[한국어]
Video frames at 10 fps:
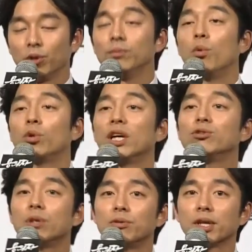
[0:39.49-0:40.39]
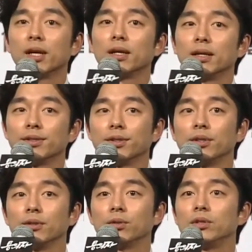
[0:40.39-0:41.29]
저는 몽타주라고 생각을
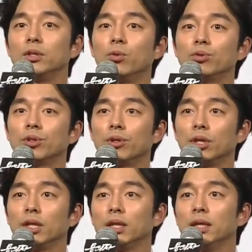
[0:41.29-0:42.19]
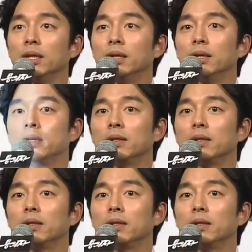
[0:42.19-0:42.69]
했어요. 지동철이